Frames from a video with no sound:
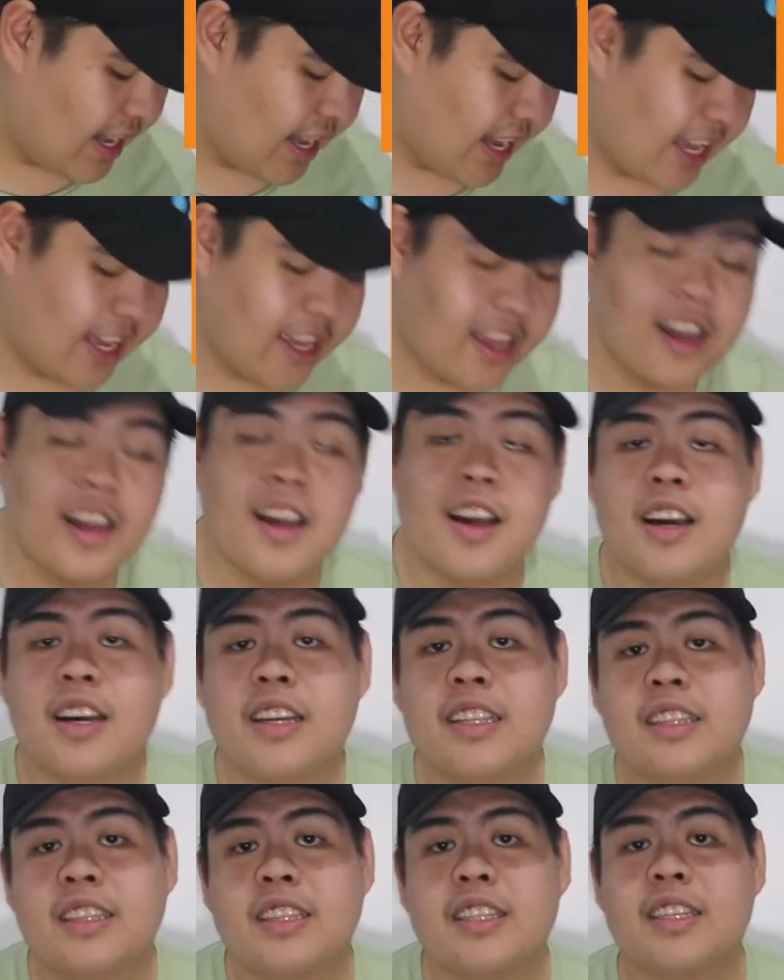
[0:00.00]
I
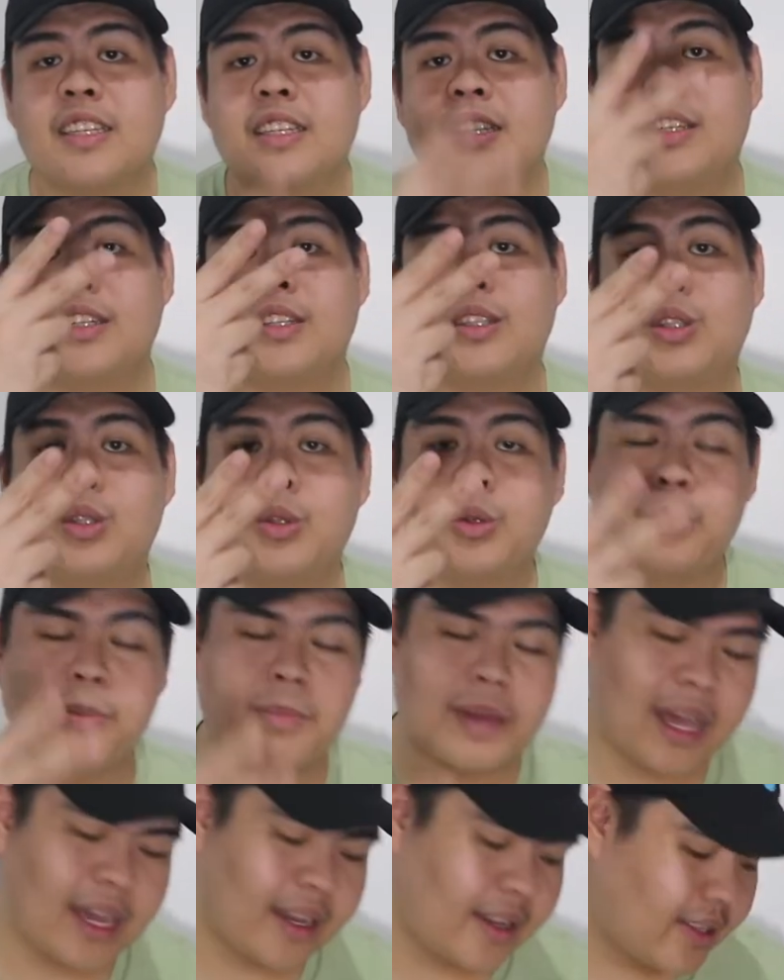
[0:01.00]
got two
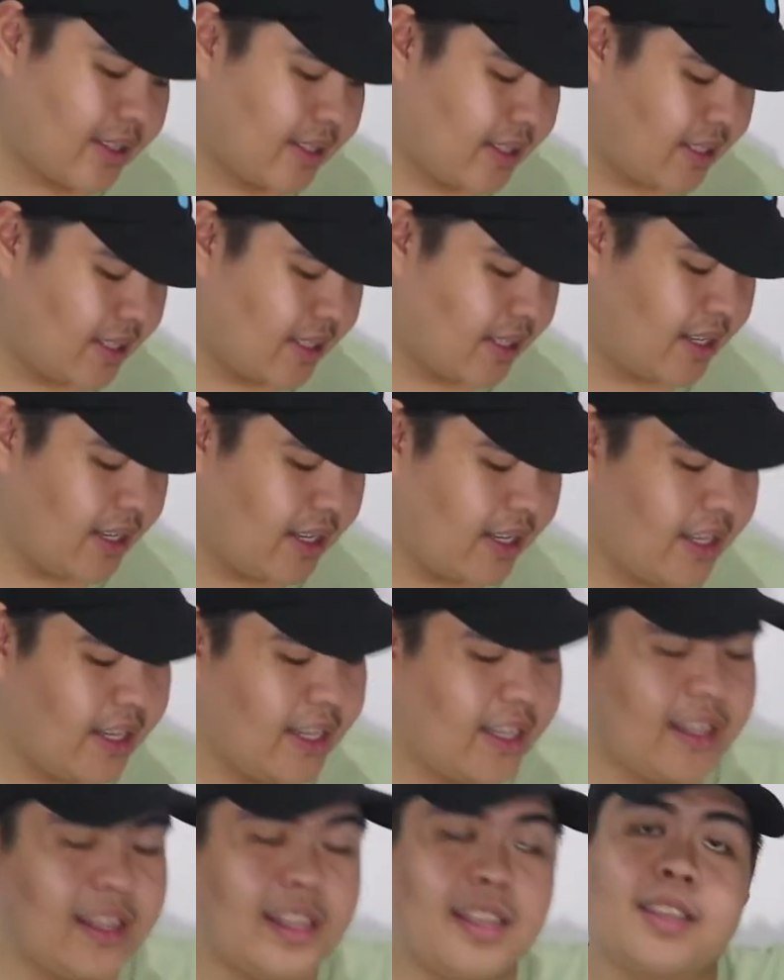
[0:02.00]
bags.
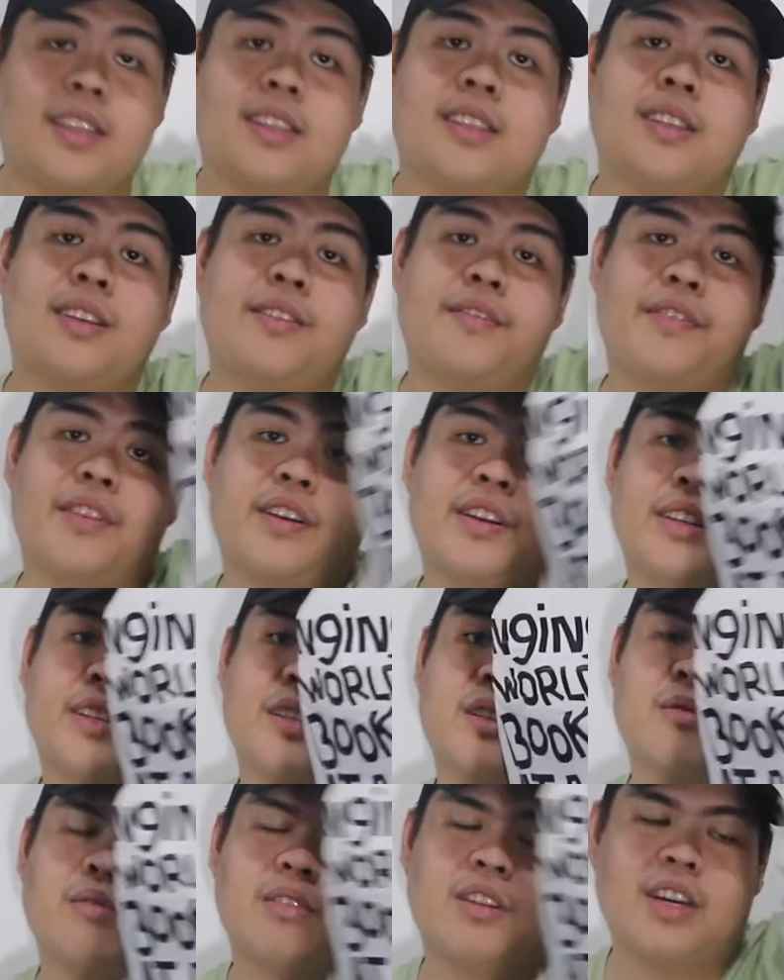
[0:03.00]
This is the
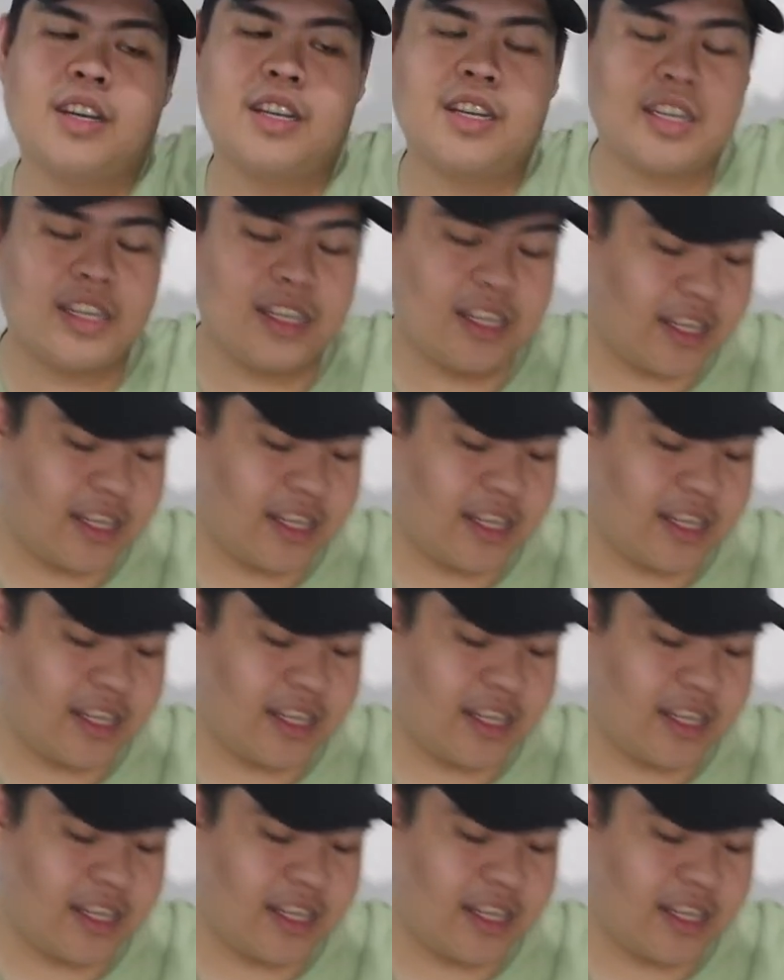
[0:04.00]
first one.